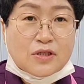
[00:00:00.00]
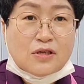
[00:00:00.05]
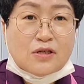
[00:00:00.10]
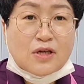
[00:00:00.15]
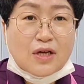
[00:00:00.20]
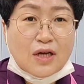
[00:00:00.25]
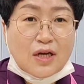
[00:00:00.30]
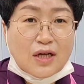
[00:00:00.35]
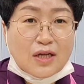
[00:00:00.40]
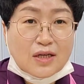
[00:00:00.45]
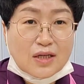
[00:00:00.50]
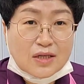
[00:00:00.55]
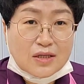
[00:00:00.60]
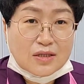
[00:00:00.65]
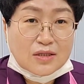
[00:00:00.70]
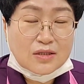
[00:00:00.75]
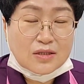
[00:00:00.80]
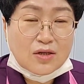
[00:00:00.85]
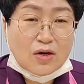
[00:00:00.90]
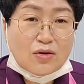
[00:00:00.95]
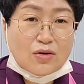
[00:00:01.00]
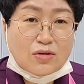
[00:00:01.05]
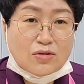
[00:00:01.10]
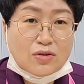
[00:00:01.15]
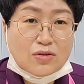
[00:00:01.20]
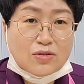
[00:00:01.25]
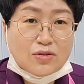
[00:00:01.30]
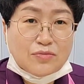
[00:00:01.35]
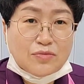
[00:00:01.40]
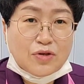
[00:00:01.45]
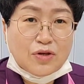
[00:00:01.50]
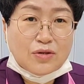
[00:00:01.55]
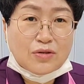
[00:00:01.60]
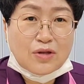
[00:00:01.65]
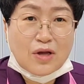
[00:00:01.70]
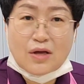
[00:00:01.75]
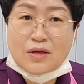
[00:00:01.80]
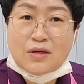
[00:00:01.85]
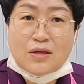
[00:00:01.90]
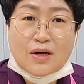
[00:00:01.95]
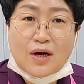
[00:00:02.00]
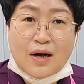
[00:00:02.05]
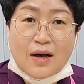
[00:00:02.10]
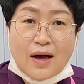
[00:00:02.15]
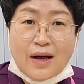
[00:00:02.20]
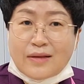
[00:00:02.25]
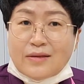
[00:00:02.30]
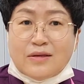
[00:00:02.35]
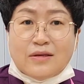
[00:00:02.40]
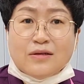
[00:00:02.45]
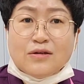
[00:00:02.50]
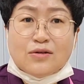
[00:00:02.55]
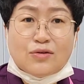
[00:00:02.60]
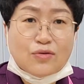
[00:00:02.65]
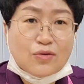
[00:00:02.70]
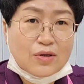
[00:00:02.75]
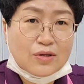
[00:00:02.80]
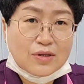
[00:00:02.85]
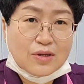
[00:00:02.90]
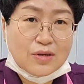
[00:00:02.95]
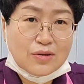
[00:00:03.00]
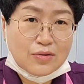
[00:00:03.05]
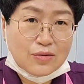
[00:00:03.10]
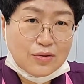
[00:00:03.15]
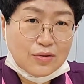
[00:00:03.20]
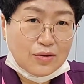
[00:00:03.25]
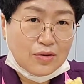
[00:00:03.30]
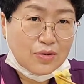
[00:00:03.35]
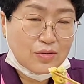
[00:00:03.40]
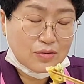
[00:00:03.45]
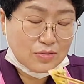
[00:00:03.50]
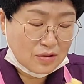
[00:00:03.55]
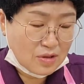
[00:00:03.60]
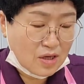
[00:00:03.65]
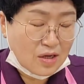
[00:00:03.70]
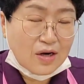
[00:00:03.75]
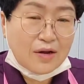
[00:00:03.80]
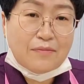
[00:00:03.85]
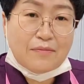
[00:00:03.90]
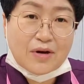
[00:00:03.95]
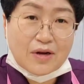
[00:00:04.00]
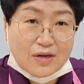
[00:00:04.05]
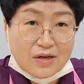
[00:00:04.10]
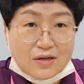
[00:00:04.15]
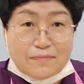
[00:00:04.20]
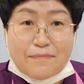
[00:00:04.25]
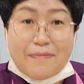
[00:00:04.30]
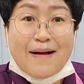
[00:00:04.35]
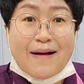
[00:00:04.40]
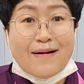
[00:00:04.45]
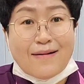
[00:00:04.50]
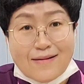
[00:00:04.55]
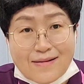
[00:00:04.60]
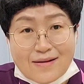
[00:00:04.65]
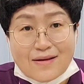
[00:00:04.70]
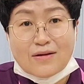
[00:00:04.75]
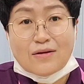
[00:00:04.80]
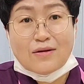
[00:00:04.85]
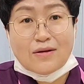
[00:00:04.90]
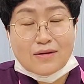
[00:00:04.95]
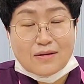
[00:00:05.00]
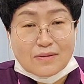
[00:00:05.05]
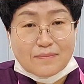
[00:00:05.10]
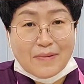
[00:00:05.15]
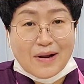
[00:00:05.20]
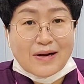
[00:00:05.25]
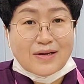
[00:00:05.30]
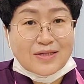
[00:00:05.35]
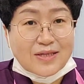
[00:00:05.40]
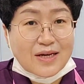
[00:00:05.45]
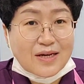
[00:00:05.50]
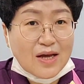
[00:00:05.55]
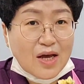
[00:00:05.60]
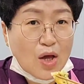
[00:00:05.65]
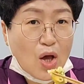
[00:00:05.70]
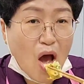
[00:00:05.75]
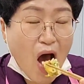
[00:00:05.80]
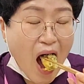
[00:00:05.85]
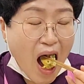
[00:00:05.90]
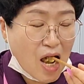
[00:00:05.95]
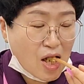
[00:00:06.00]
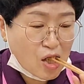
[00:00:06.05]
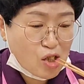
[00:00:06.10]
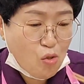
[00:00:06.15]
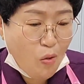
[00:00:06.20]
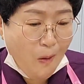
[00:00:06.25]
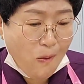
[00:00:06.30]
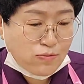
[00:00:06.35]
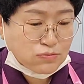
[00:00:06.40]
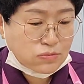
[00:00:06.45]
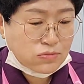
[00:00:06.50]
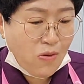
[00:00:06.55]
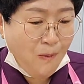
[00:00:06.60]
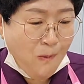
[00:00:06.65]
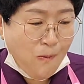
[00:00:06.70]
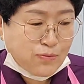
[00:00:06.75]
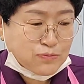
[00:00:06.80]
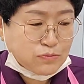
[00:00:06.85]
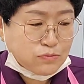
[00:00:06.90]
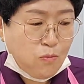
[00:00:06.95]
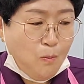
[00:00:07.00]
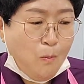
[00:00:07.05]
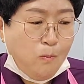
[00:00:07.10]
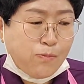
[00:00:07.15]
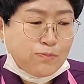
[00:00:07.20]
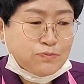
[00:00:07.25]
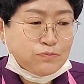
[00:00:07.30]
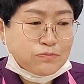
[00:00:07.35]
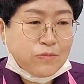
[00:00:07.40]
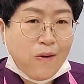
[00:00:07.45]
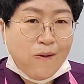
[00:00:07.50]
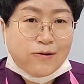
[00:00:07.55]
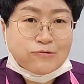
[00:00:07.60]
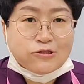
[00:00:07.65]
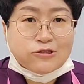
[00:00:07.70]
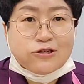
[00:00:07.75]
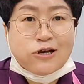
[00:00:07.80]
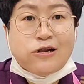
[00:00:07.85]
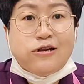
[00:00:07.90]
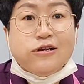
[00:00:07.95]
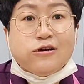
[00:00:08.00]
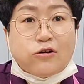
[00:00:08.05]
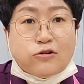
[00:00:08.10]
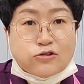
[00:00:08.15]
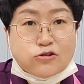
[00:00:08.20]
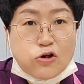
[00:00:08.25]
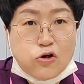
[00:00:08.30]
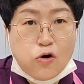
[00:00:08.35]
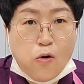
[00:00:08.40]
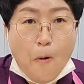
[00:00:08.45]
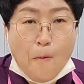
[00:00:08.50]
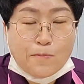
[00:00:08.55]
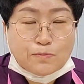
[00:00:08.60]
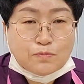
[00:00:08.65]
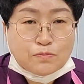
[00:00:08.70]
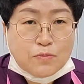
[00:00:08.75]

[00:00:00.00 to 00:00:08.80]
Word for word: 크게 썰어서 넣으면 냉이가 안 익을 것 같아요. 계란말이는 빨리 말잖아요. 음, 잘 익었어요.